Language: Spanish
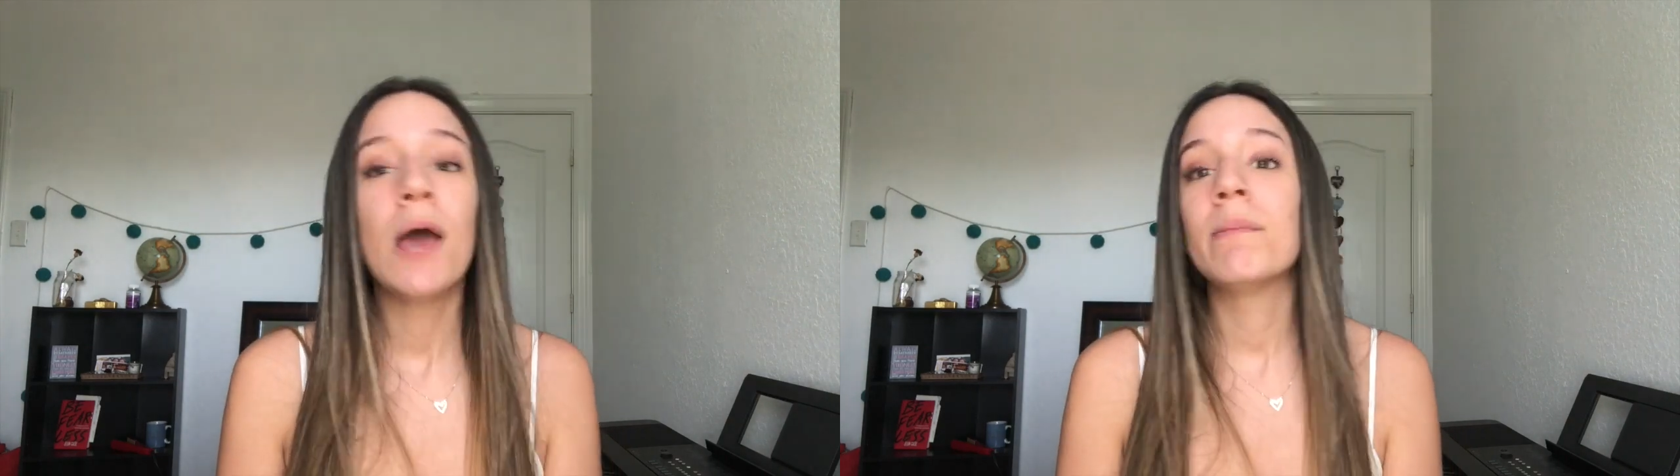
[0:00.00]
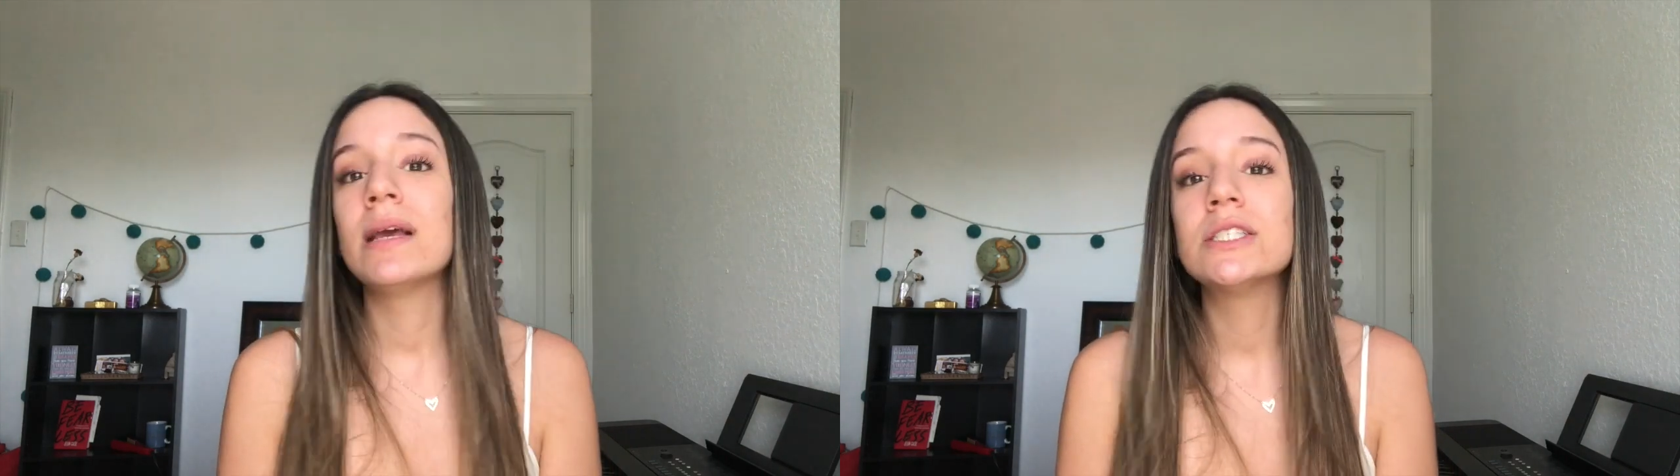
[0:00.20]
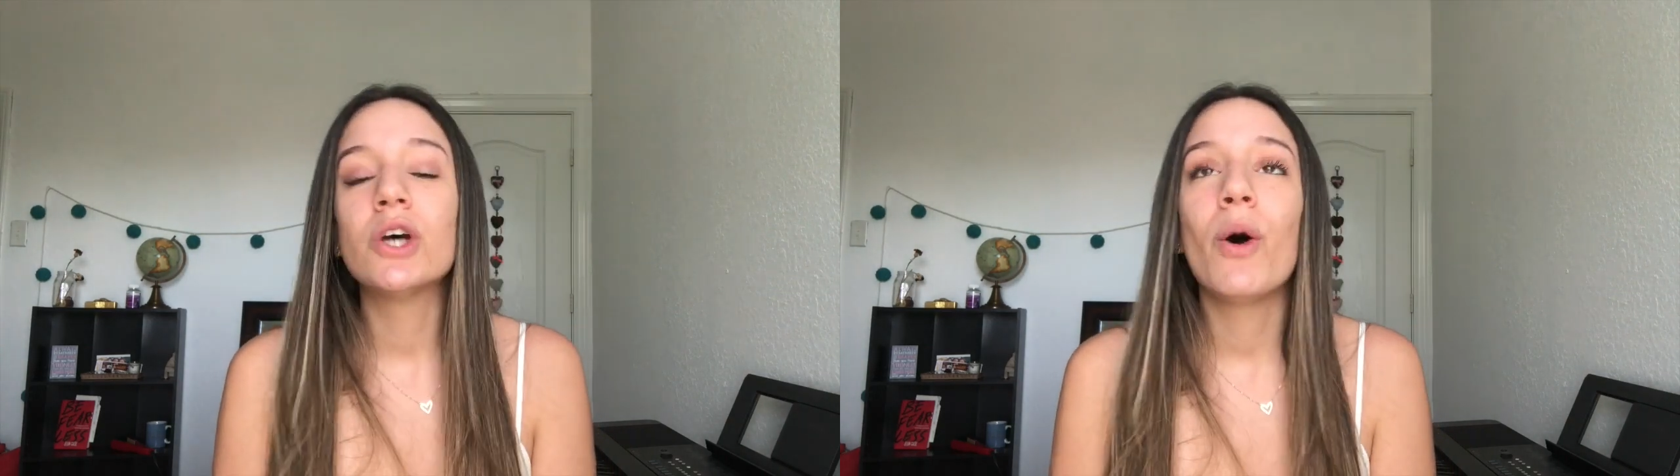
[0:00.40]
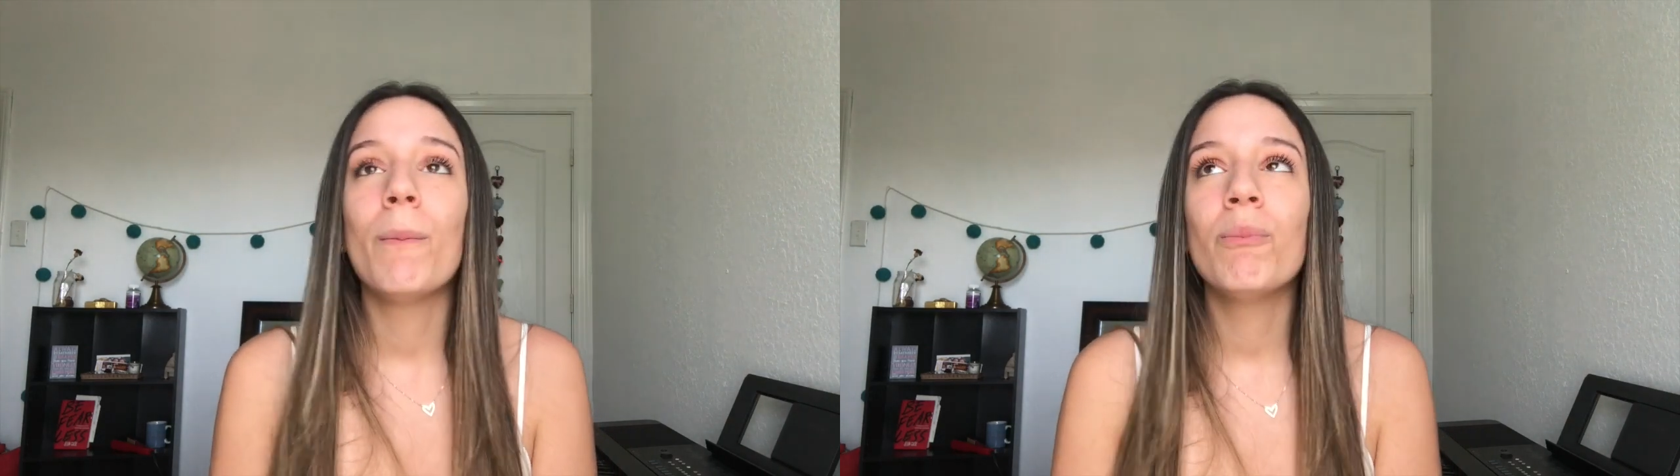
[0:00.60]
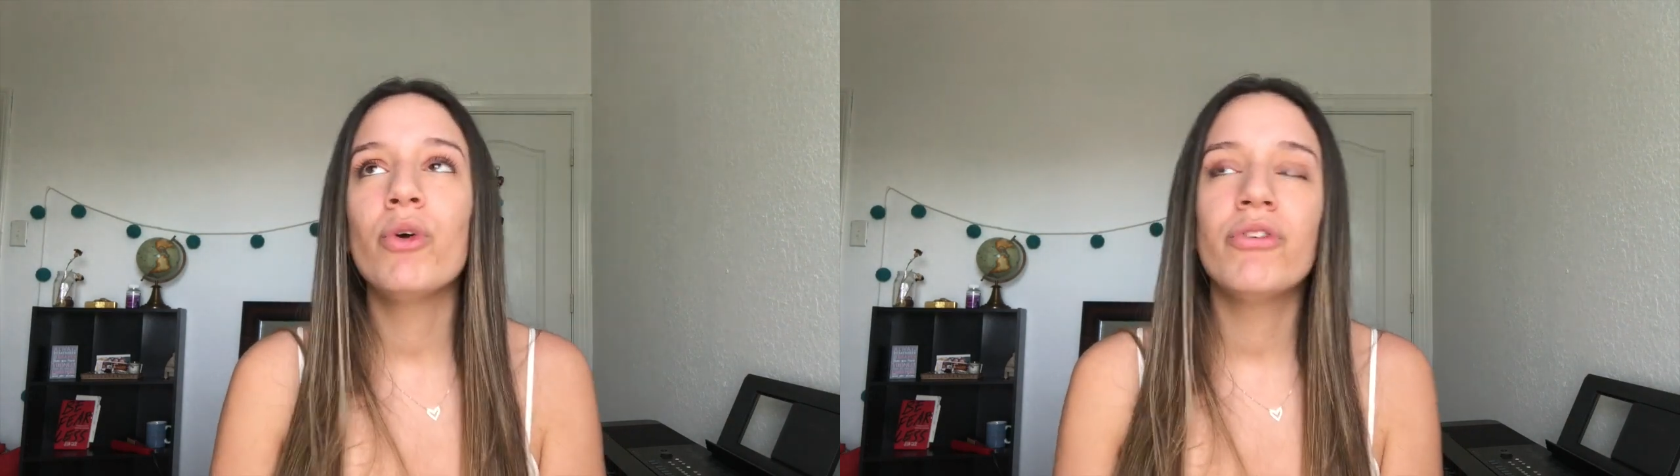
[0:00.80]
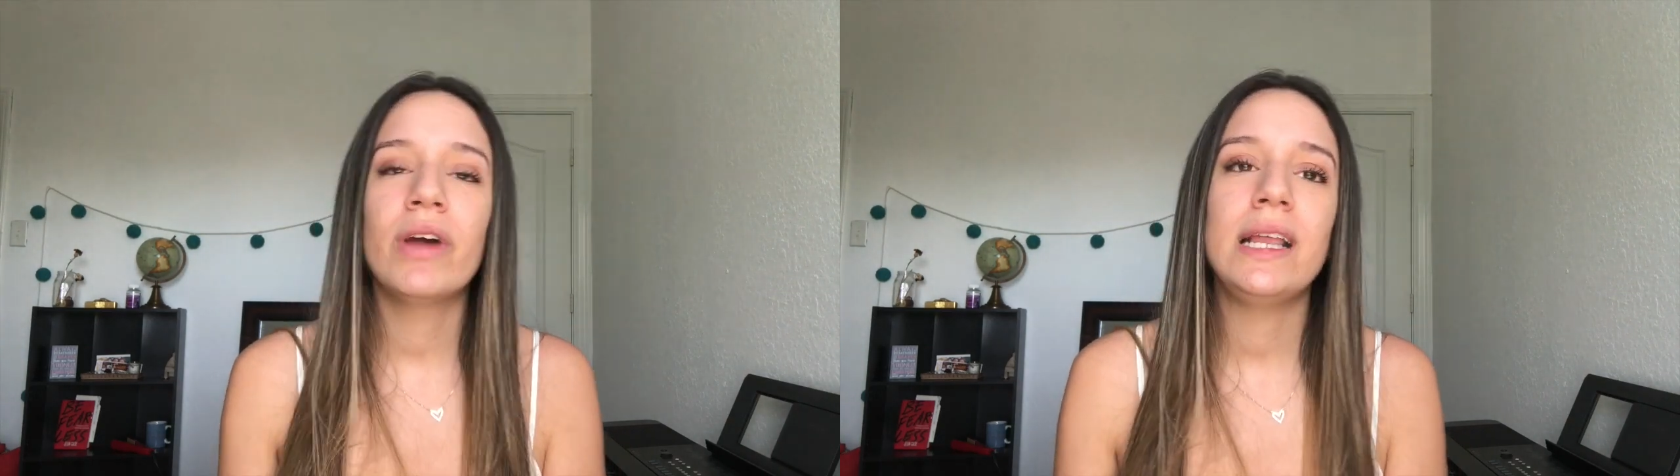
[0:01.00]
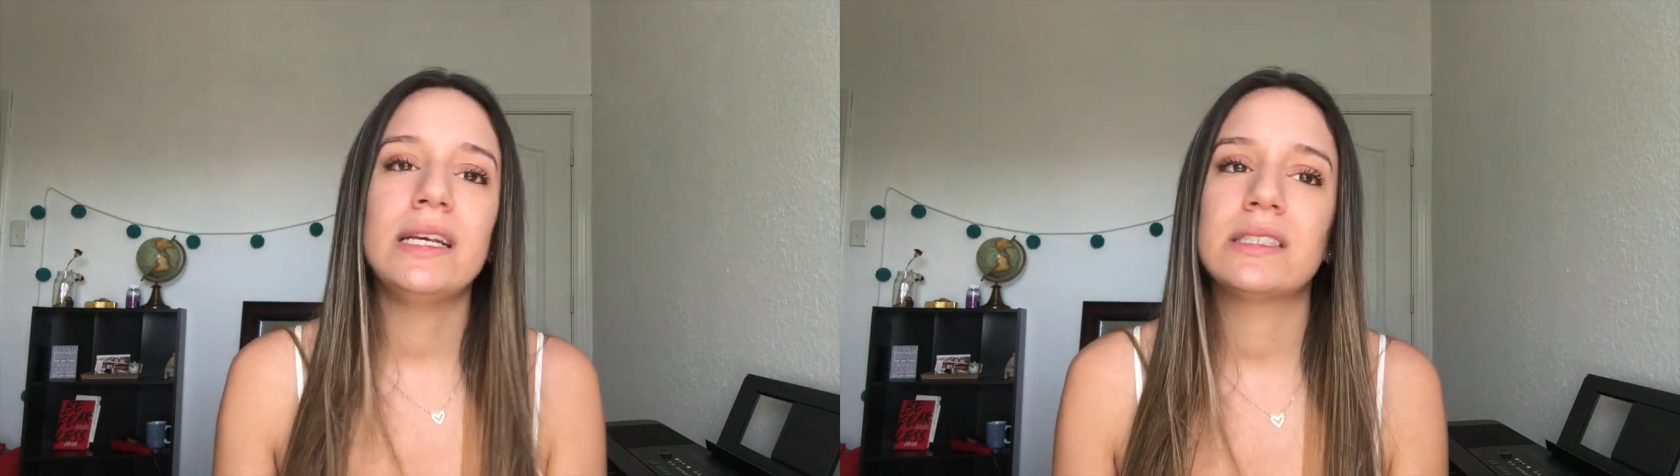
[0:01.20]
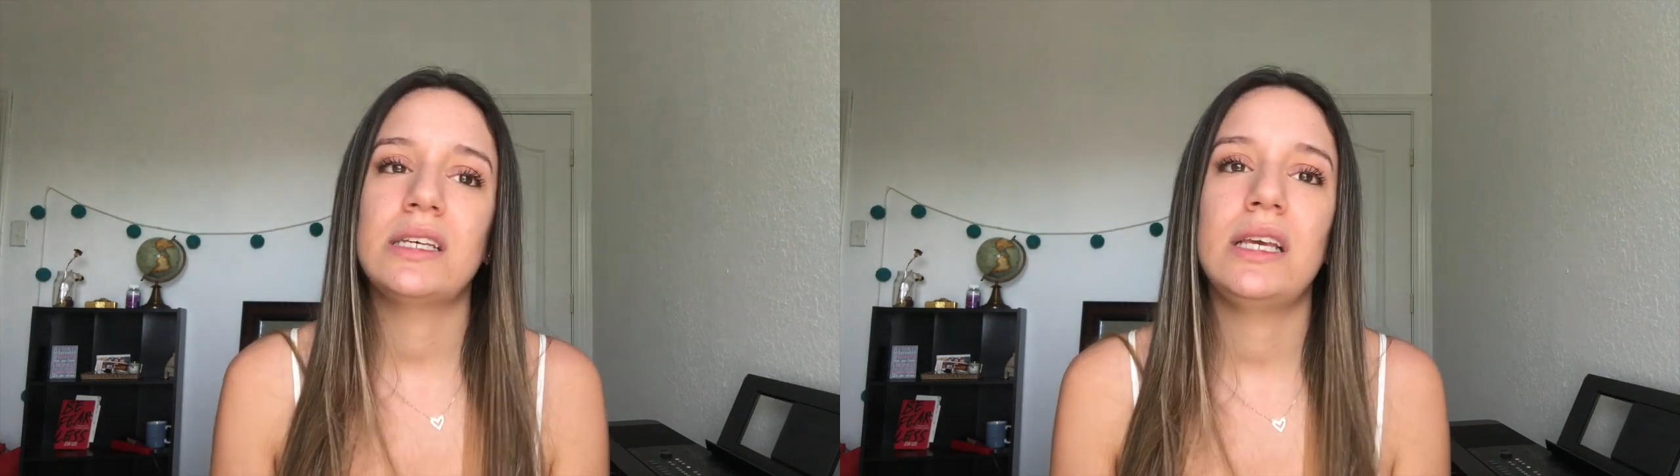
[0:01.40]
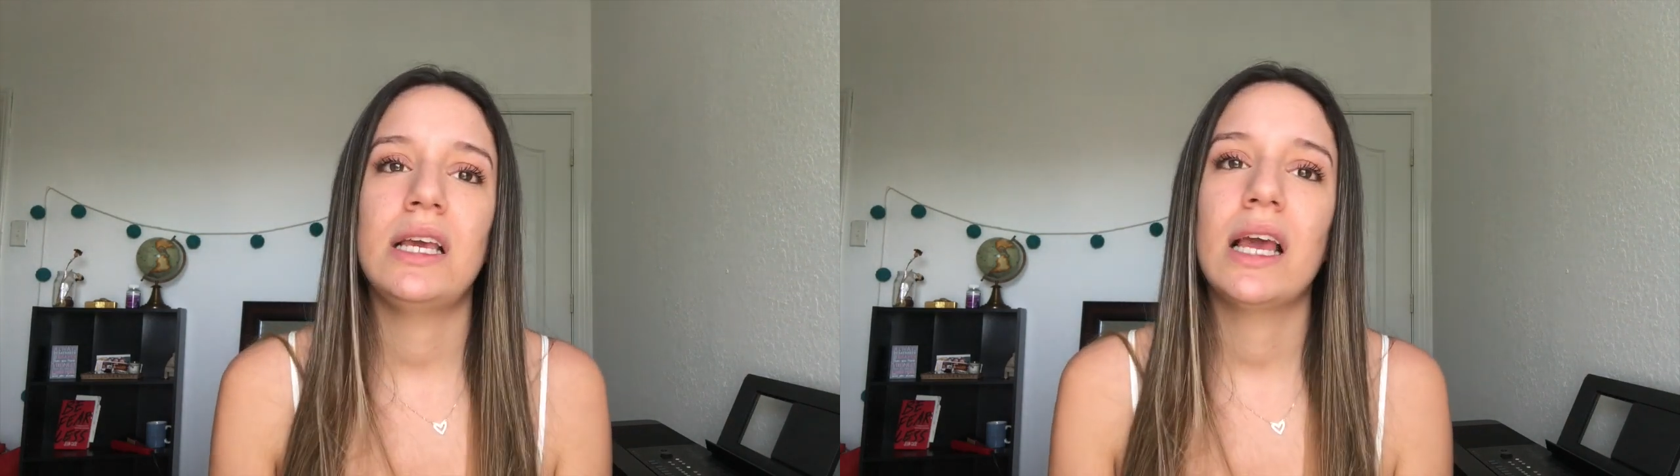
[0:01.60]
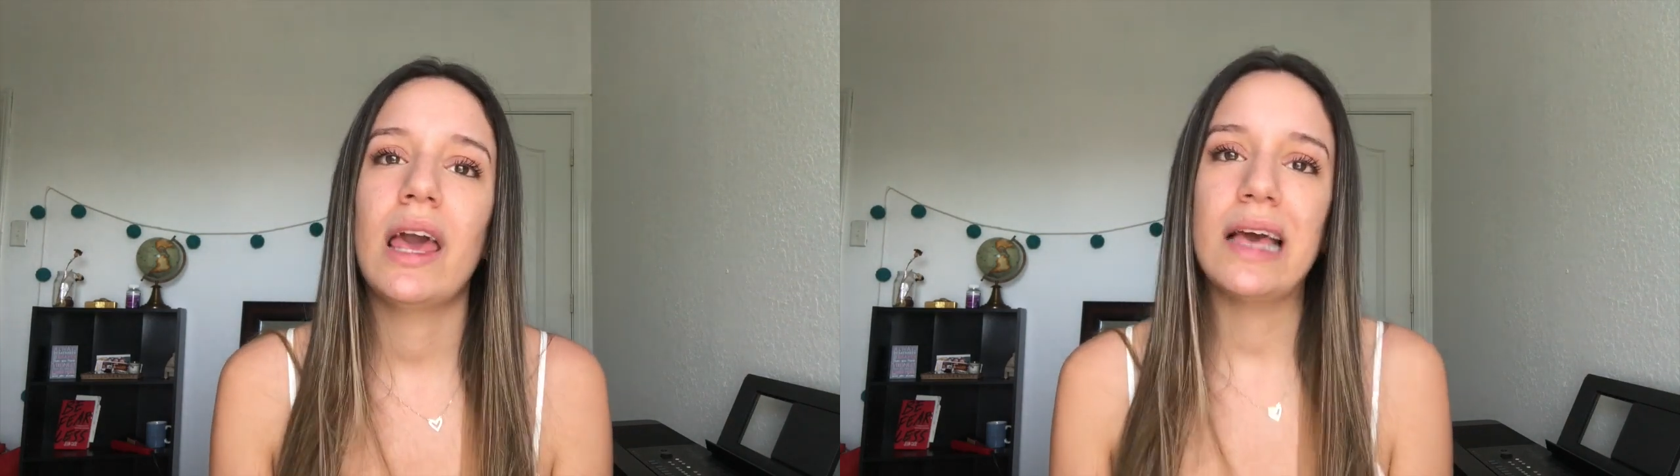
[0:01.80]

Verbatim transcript: me hizo muy feliz y